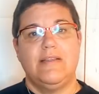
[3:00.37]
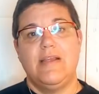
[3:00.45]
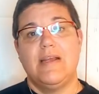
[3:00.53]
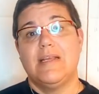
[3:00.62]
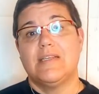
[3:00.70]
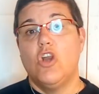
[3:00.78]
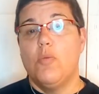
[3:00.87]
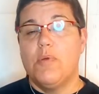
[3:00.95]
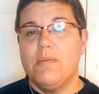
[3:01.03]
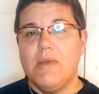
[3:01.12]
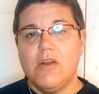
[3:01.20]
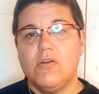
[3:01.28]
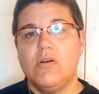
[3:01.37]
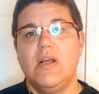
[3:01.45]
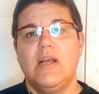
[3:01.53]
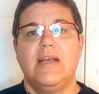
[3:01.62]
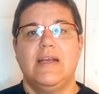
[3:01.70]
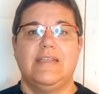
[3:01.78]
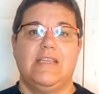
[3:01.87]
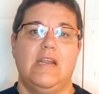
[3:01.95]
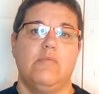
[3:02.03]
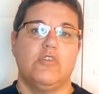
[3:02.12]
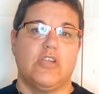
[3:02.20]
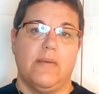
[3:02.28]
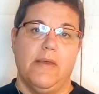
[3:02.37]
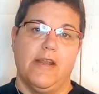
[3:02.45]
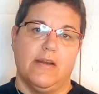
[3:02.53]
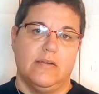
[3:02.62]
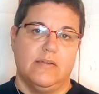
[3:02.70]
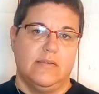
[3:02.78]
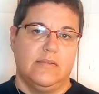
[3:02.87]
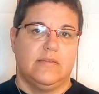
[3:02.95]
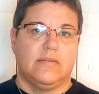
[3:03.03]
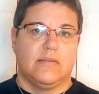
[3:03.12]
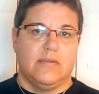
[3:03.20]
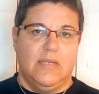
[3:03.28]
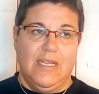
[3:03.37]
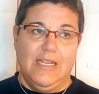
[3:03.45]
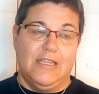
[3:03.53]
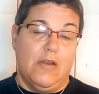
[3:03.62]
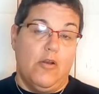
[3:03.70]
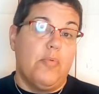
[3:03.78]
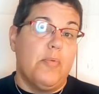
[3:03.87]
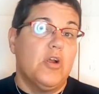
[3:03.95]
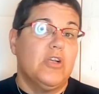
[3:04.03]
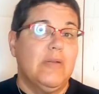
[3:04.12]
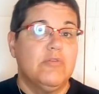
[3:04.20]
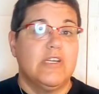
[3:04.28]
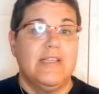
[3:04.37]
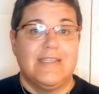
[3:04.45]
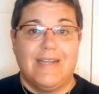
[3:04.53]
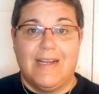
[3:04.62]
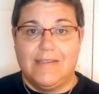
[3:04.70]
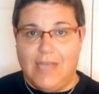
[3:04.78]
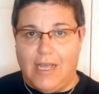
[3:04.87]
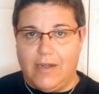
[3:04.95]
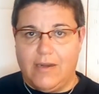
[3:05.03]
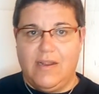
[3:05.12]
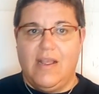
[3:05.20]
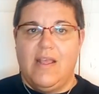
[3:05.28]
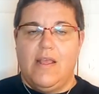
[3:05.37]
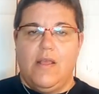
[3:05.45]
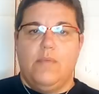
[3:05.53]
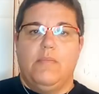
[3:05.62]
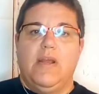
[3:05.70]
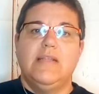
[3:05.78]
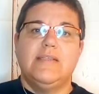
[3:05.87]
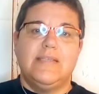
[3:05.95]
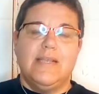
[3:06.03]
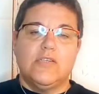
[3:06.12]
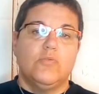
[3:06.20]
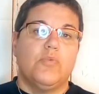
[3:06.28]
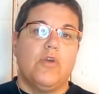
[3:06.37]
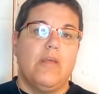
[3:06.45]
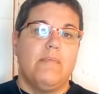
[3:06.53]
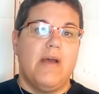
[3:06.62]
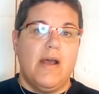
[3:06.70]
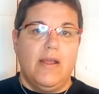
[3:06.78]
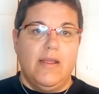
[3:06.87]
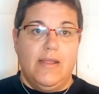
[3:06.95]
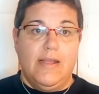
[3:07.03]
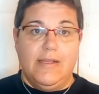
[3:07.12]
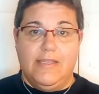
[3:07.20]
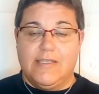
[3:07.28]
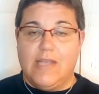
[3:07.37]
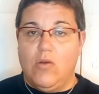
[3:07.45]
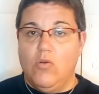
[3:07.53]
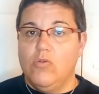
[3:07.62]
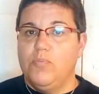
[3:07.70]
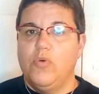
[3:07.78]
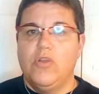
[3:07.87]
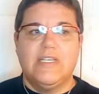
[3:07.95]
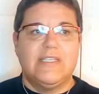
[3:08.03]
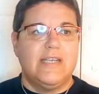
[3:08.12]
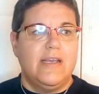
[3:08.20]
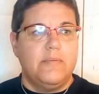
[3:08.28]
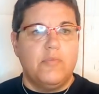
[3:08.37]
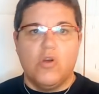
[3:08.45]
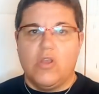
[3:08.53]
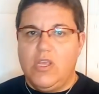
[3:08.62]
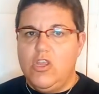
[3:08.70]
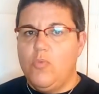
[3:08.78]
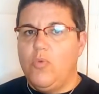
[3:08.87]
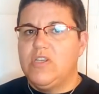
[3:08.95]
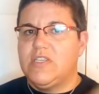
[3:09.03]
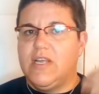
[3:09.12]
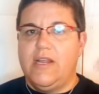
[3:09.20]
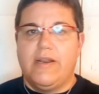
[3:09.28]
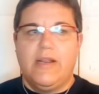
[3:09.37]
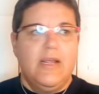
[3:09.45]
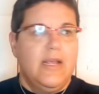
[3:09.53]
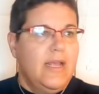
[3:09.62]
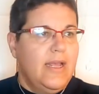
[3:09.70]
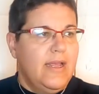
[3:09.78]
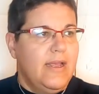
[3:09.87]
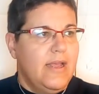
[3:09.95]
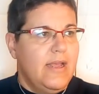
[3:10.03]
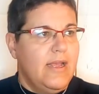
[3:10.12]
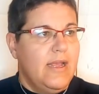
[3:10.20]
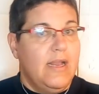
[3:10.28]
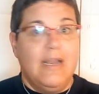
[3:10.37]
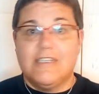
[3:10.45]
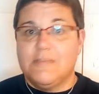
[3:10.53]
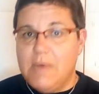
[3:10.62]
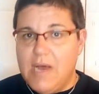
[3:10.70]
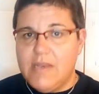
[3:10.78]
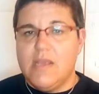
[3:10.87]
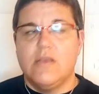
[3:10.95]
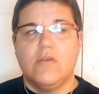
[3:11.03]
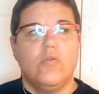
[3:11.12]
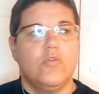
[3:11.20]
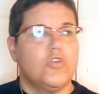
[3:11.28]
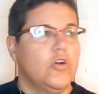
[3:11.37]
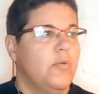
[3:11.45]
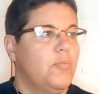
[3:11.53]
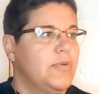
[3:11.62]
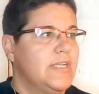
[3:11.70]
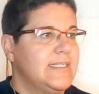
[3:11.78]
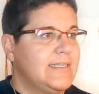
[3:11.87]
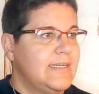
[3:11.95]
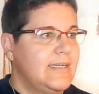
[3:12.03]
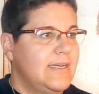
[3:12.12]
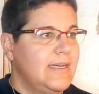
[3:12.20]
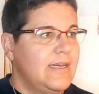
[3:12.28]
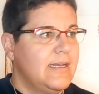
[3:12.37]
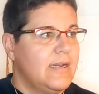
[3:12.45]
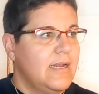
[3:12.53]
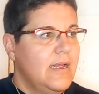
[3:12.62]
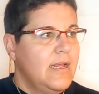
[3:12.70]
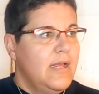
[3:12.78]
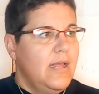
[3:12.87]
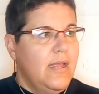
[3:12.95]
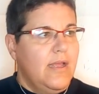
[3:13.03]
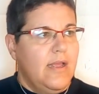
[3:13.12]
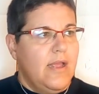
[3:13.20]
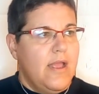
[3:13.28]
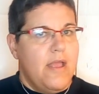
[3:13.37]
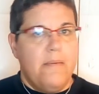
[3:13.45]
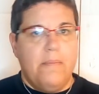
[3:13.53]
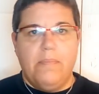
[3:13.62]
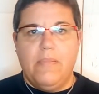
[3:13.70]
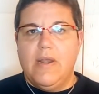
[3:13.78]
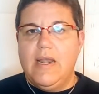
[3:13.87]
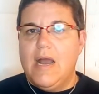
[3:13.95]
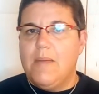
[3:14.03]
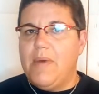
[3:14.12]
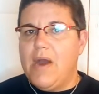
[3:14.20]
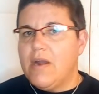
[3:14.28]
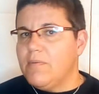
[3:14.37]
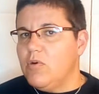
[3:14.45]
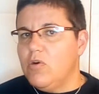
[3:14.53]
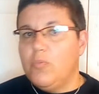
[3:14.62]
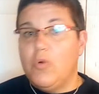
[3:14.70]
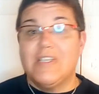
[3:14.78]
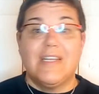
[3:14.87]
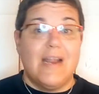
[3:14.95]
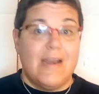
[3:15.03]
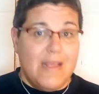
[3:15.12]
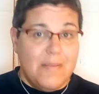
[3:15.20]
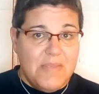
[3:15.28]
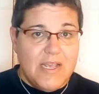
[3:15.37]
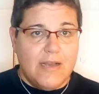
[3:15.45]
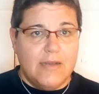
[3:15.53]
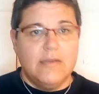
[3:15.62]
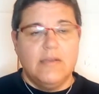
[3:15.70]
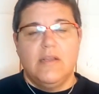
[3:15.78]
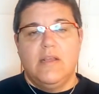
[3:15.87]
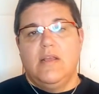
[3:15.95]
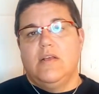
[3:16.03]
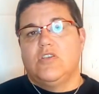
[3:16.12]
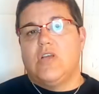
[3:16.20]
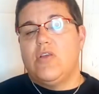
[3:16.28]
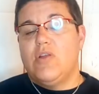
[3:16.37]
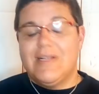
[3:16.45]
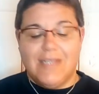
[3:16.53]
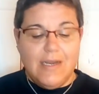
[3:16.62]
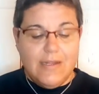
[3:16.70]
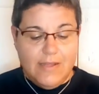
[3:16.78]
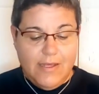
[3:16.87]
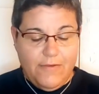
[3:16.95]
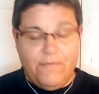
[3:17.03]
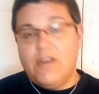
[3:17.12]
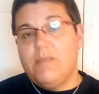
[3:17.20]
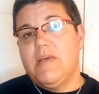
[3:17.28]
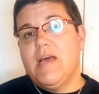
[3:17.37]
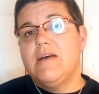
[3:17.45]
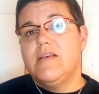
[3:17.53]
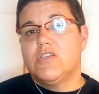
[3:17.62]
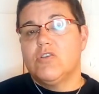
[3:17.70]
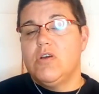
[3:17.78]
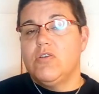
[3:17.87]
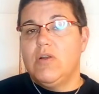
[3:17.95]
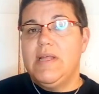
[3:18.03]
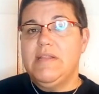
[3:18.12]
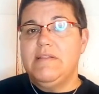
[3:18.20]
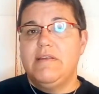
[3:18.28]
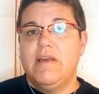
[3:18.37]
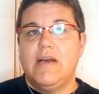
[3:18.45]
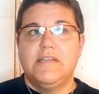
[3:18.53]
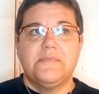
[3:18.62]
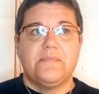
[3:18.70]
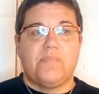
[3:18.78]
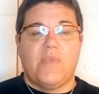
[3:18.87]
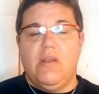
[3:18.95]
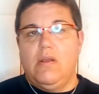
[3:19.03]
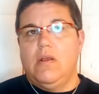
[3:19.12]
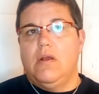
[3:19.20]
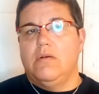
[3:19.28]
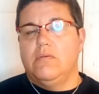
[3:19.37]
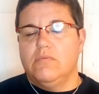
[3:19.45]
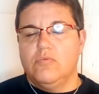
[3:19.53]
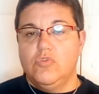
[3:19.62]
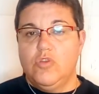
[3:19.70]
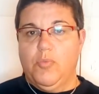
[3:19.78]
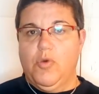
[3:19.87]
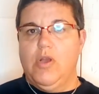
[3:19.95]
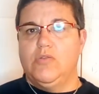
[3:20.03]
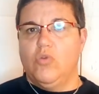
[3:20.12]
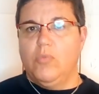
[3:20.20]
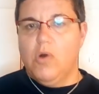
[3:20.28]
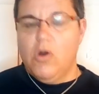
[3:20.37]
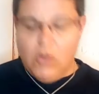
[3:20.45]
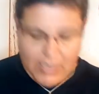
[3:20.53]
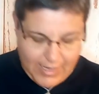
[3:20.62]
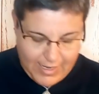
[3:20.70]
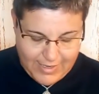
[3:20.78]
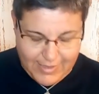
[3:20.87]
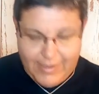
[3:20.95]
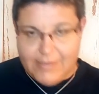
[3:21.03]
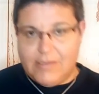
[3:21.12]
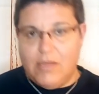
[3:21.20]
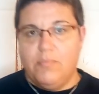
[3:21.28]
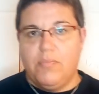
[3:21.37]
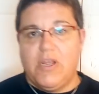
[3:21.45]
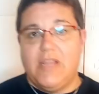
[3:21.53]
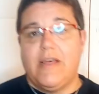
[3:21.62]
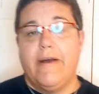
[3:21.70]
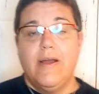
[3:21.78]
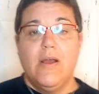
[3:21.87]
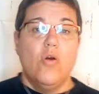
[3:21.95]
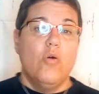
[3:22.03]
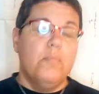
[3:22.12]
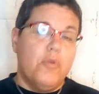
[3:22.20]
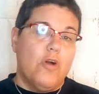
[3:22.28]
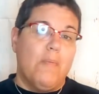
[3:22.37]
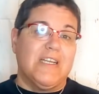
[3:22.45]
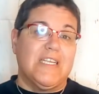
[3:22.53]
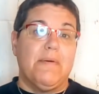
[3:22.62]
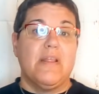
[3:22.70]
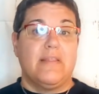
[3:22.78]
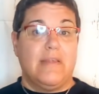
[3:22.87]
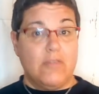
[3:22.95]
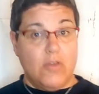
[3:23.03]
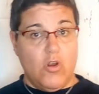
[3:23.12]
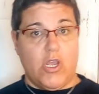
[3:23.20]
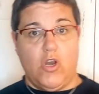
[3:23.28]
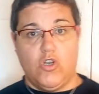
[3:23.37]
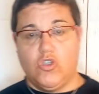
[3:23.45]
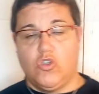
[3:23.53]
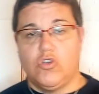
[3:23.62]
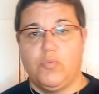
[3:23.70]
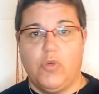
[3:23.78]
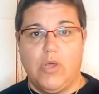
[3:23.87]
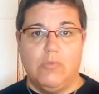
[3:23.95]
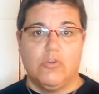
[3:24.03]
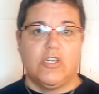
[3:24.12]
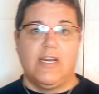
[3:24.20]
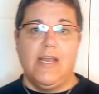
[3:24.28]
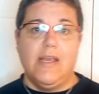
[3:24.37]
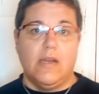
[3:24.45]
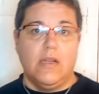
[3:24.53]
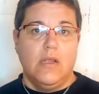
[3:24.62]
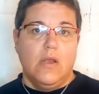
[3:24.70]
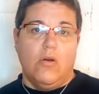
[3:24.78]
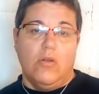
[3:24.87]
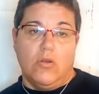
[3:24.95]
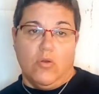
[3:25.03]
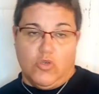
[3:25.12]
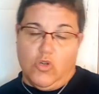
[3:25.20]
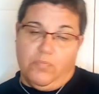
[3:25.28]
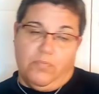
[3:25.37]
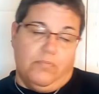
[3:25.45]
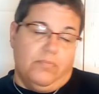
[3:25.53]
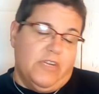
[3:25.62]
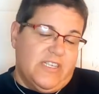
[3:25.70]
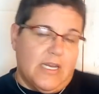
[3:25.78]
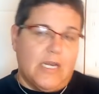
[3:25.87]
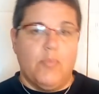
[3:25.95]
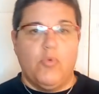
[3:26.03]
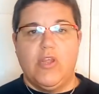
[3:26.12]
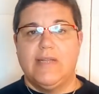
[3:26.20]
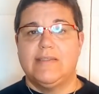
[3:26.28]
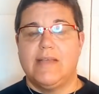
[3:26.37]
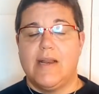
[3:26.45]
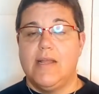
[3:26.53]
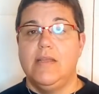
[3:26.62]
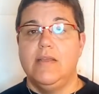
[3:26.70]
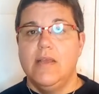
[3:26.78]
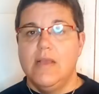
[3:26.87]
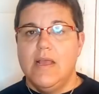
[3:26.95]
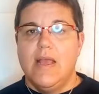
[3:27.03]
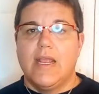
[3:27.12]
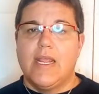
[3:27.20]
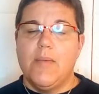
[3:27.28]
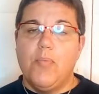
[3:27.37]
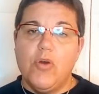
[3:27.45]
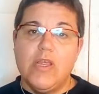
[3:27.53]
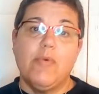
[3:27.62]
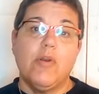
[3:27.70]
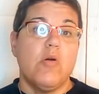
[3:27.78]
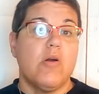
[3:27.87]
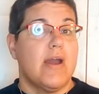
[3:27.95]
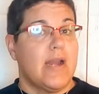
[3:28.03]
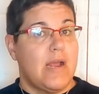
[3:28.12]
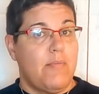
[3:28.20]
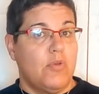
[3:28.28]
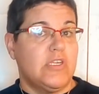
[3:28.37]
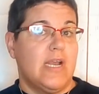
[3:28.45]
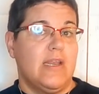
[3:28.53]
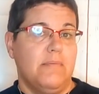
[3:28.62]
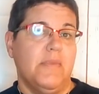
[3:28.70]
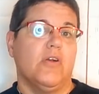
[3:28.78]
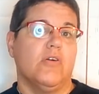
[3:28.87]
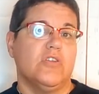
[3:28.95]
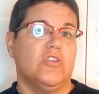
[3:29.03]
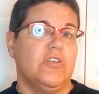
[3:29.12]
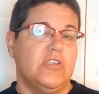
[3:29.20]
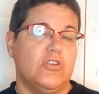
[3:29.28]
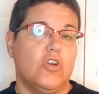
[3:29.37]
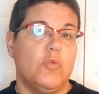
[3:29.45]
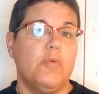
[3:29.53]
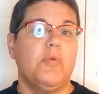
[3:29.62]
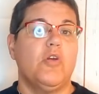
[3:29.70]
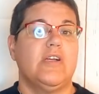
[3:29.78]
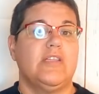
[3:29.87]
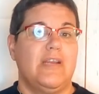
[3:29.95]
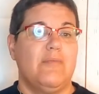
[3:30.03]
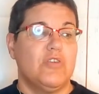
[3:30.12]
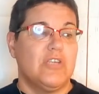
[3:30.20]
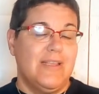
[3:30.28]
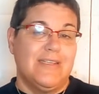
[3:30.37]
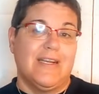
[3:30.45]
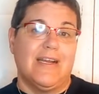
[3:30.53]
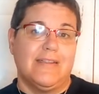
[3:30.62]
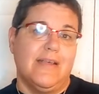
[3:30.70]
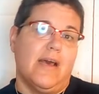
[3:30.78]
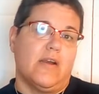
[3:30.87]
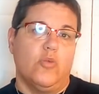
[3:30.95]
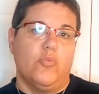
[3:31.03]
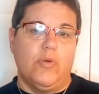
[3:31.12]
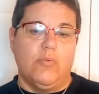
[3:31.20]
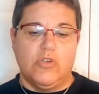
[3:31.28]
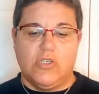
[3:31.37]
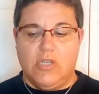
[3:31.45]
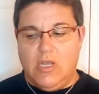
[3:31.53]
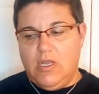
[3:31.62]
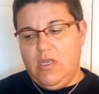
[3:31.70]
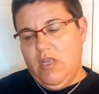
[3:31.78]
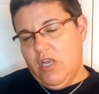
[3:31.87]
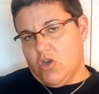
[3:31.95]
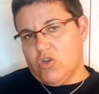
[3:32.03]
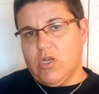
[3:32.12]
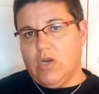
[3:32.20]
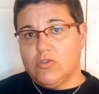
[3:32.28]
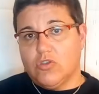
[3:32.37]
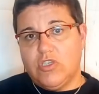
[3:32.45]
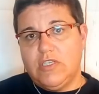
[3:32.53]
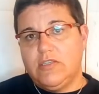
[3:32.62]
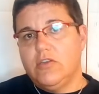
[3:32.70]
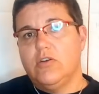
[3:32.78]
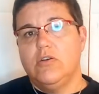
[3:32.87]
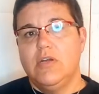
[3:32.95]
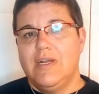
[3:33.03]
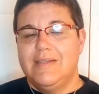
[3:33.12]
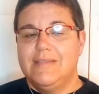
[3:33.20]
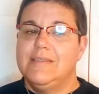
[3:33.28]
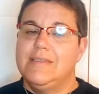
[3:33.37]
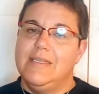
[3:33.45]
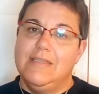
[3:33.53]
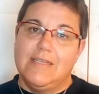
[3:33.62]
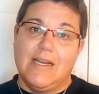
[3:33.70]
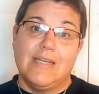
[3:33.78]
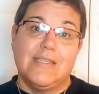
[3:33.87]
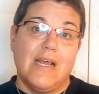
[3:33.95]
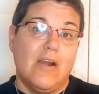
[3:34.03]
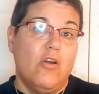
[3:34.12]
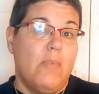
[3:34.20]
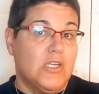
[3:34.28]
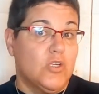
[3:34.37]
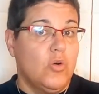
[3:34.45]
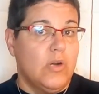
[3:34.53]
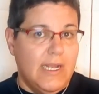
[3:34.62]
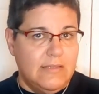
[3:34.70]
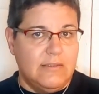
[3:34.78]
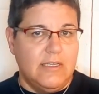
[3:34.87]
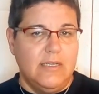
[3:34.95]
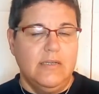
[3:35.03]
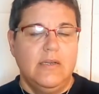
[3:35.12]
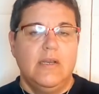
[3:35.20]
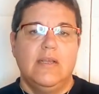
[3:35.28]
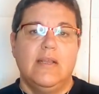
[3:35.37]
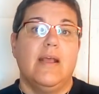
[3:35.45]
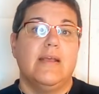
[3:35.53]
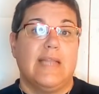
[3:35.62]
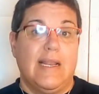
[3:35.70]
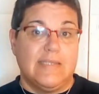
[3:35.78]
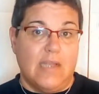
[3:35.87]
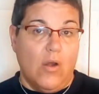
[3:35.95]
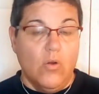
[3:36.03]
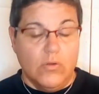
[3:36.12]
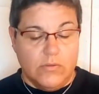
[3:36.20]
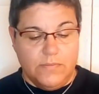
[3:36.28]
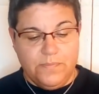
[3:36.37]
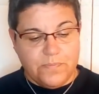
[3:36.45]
te diría que es lo primero que tenemos que ver y lo primero que tenemos que descartar. Si es un problema eh, de salud, puede ser moquillo, puede ser eh, lesmania incluso, puede ser eh, la parvo, puede ser anemia. O sea, hay una serie de enfermedades o de dolencias, algún tipo de tumor que esté quizá un poco más avanzado de lo que nosotros podamos creer, o incluso pensar que pudiera estar ahí, que puede provocar cambios anímicos. Entonces, esto es lo primero que tenemos que descartar. No podemos irnos a otro sitio sin descartar lo más urgente que es la salud.